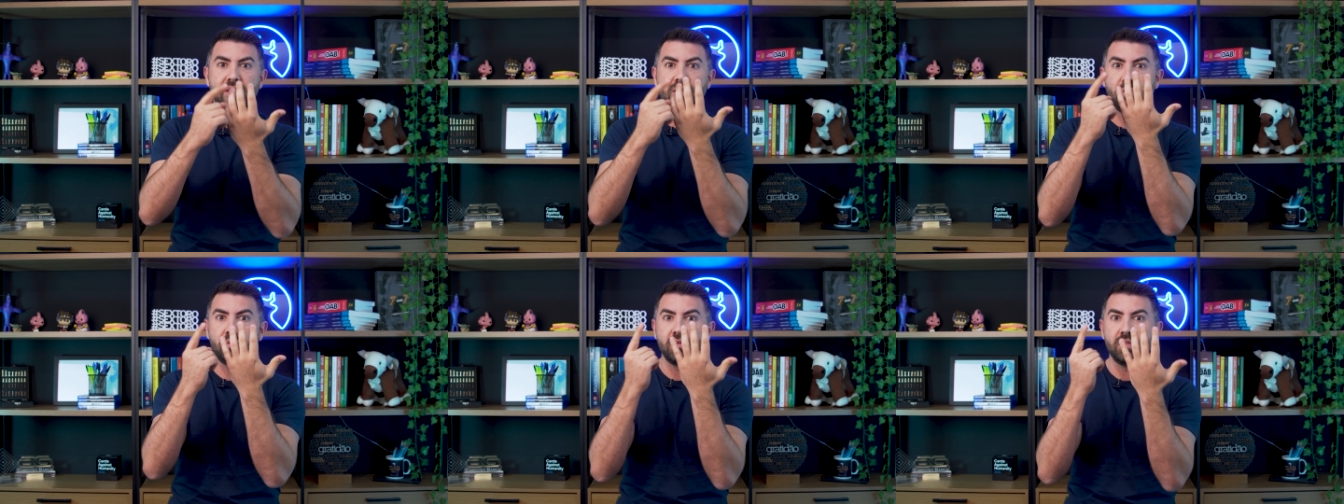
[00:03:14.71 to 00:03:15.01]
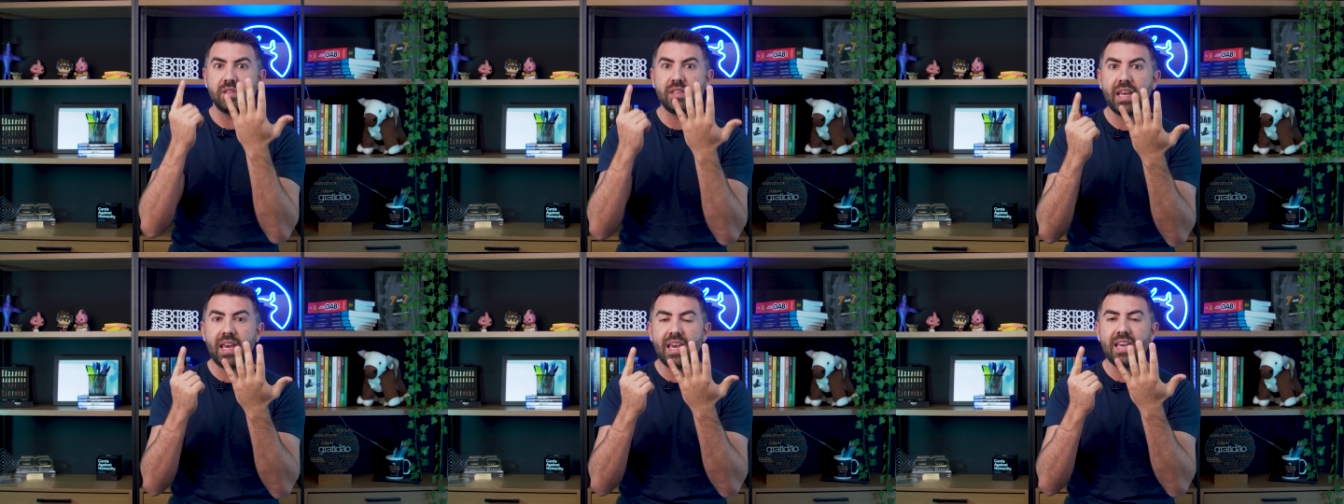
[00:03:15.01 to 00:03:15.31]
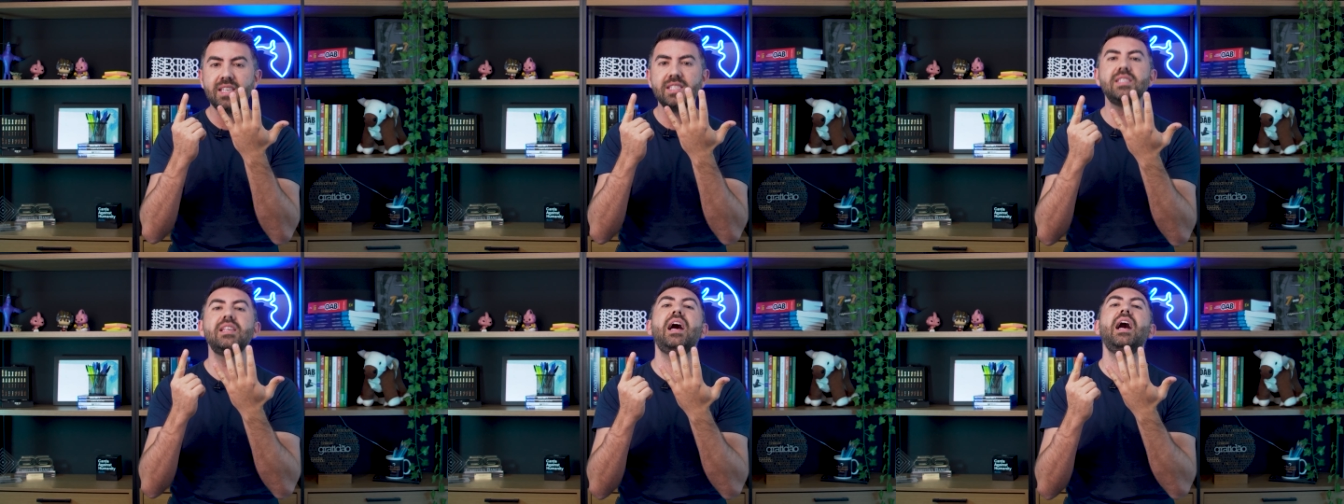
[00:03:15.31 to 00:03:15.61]
são
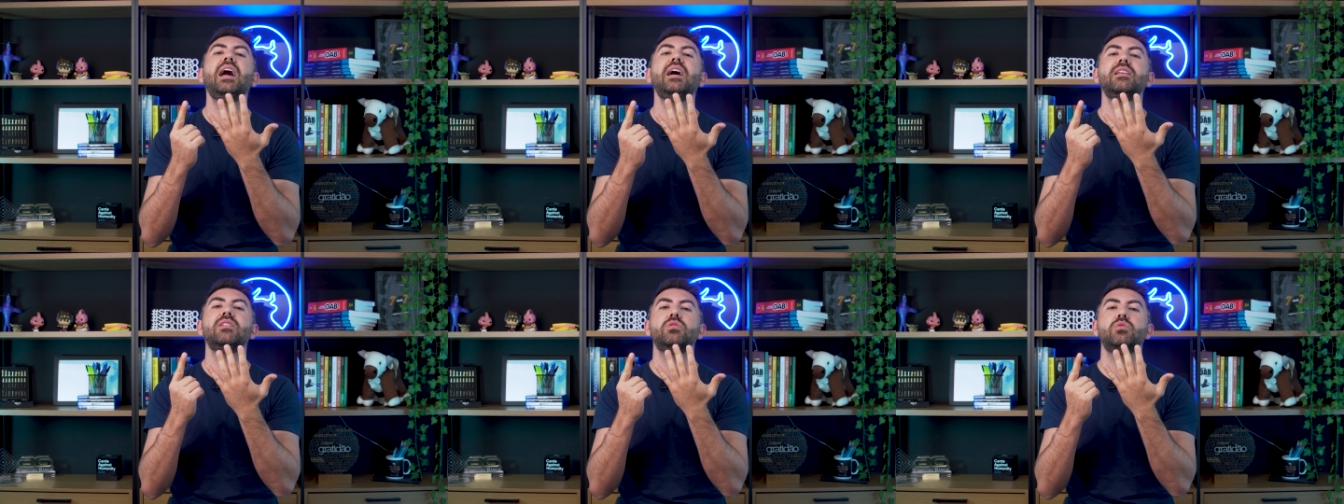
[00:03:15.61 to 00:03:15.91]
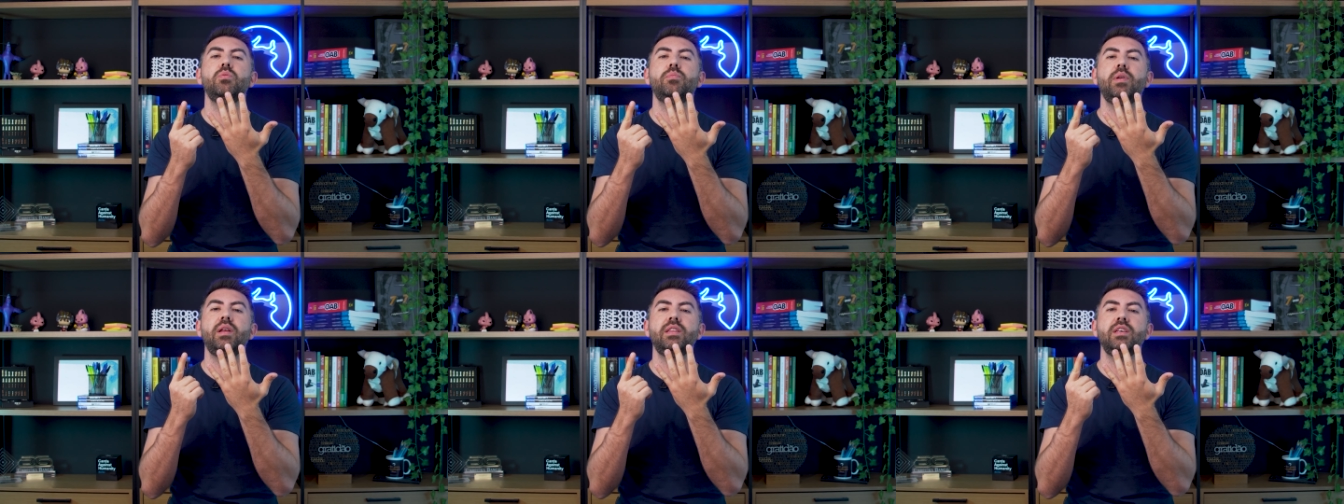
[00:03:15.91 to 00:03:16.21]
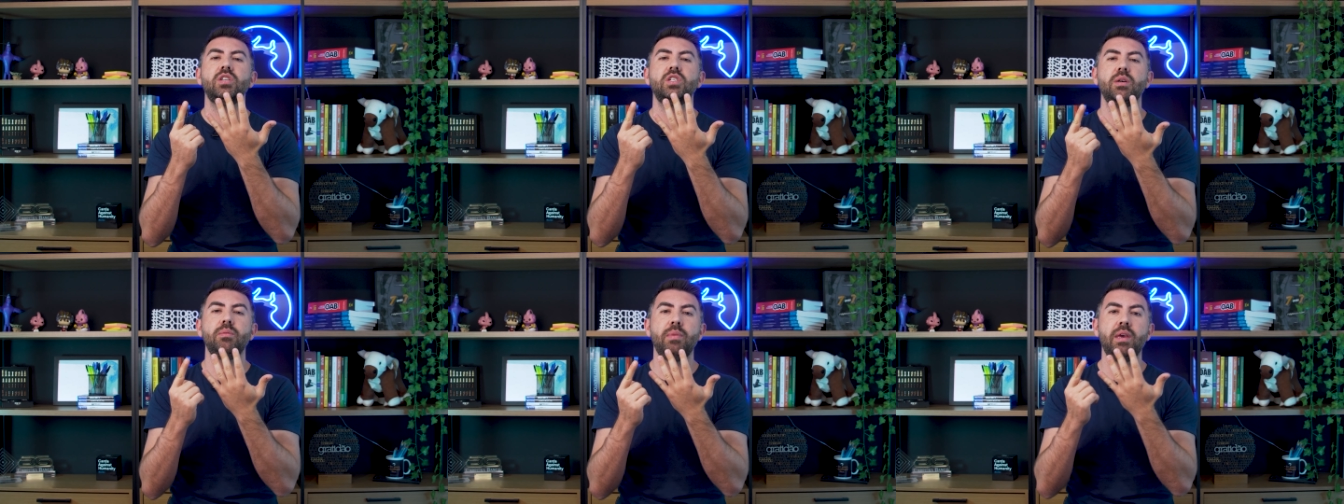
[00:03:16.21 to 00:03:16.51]
seis áreas do
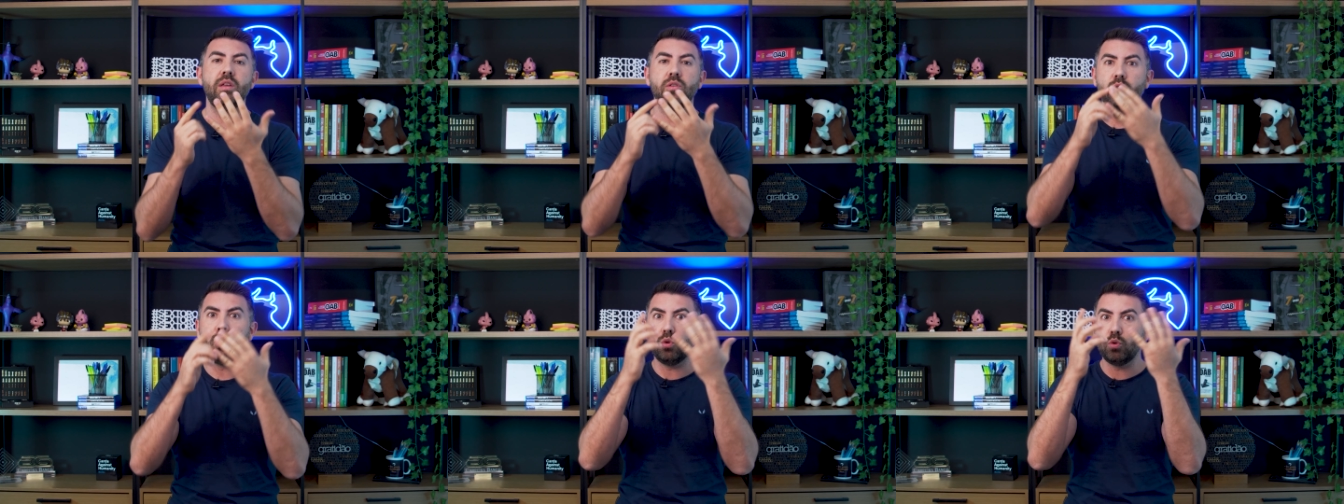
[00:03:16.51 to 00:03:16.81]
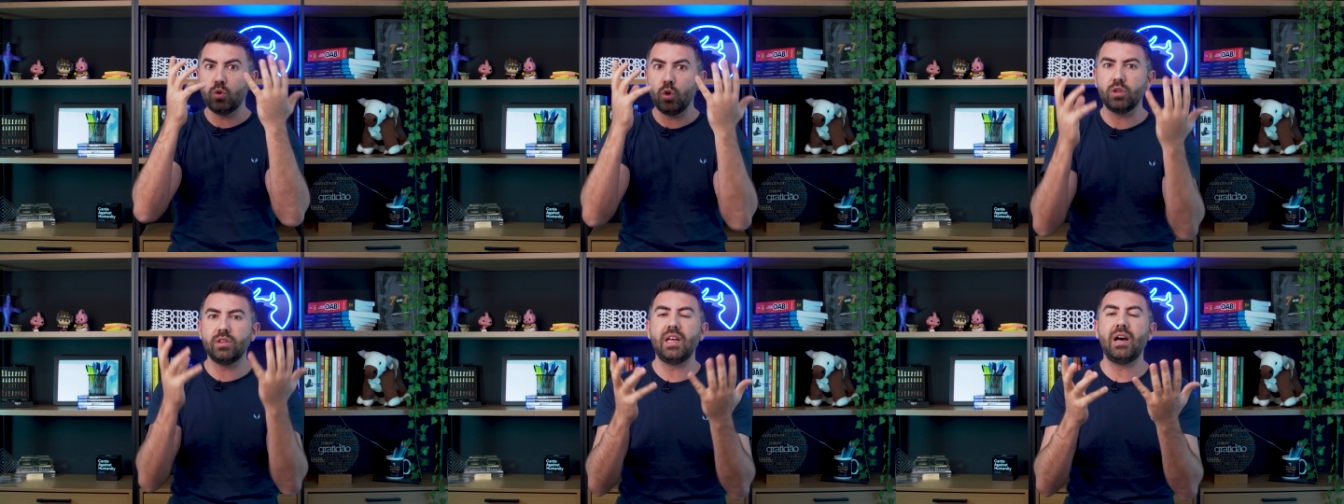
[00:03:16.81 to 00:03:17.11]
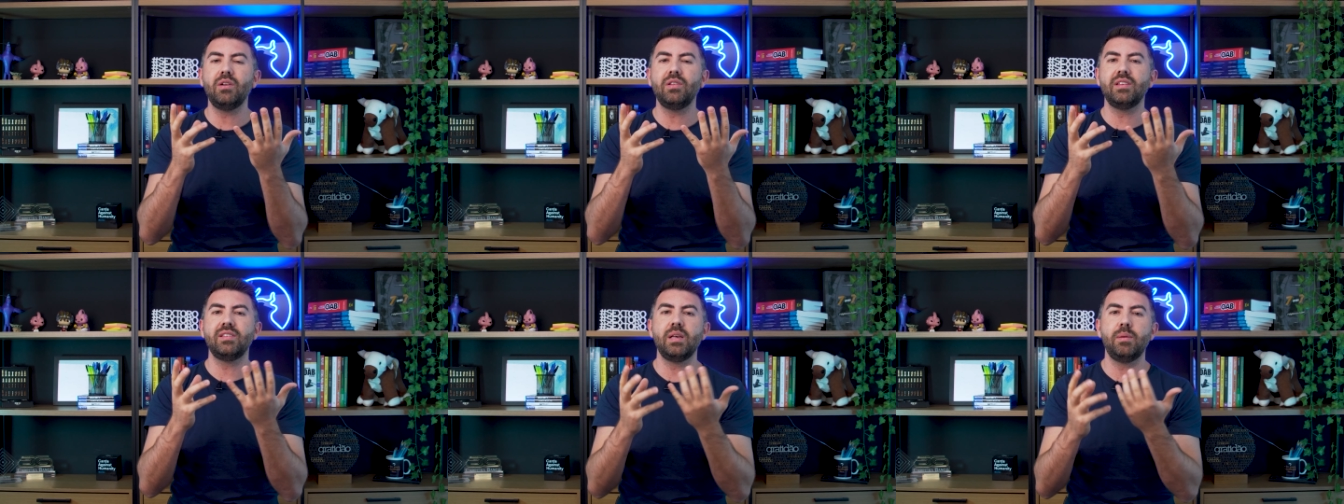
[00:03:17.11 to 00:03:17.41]
planejamento ao
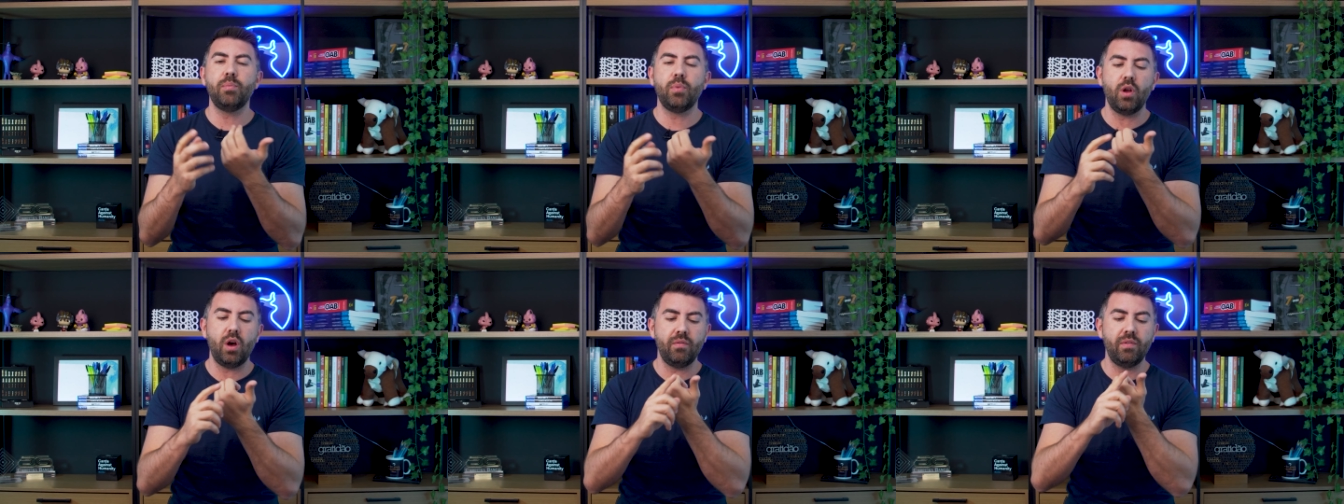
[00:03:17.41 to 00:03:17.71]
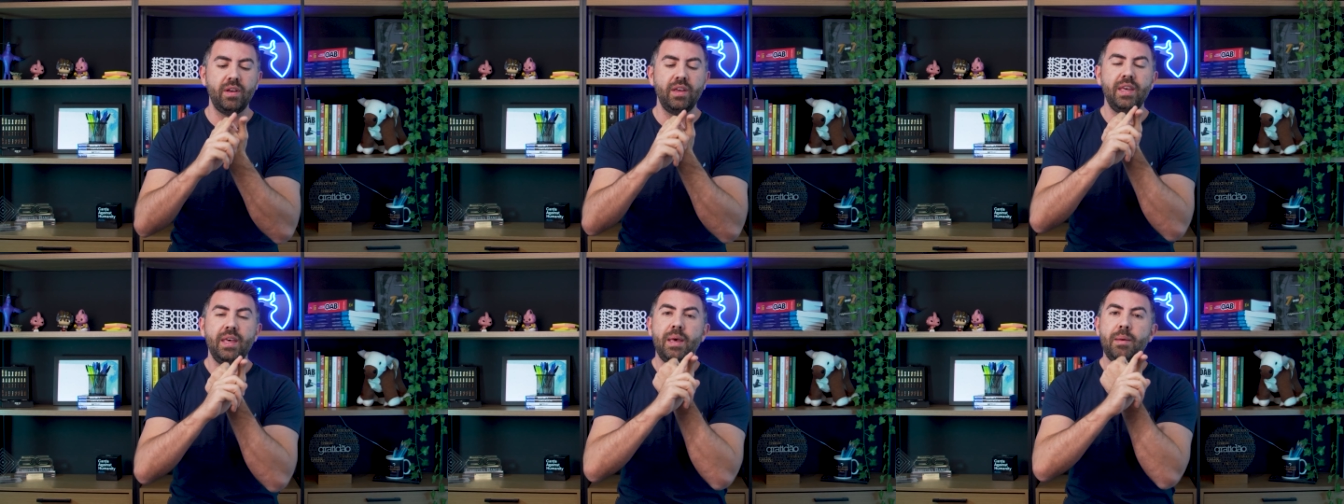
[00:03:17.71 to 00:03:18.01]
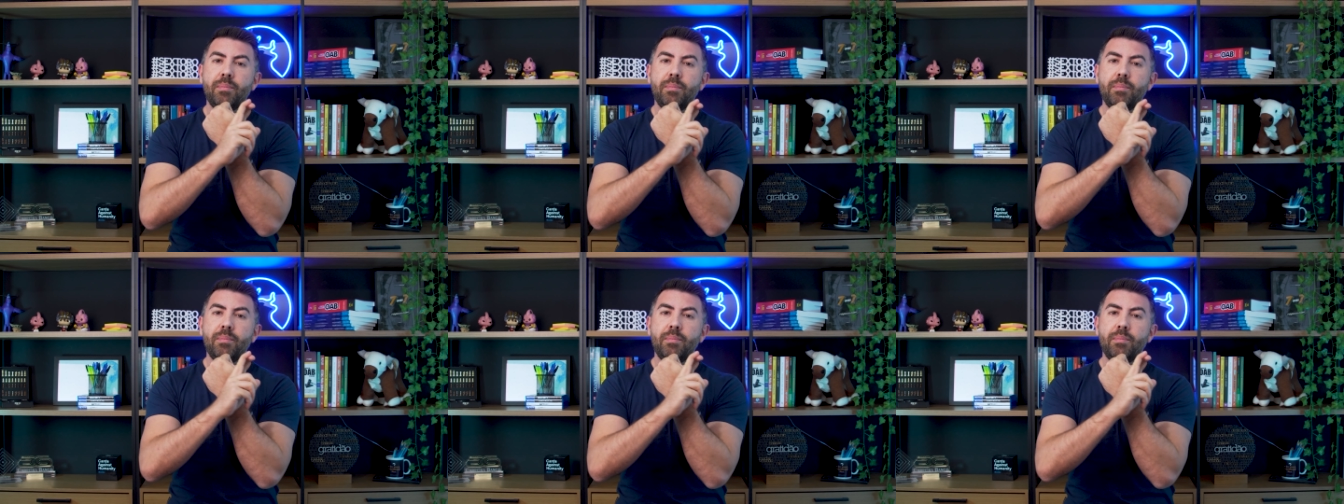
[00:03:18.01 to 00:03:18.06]
total dessa prova.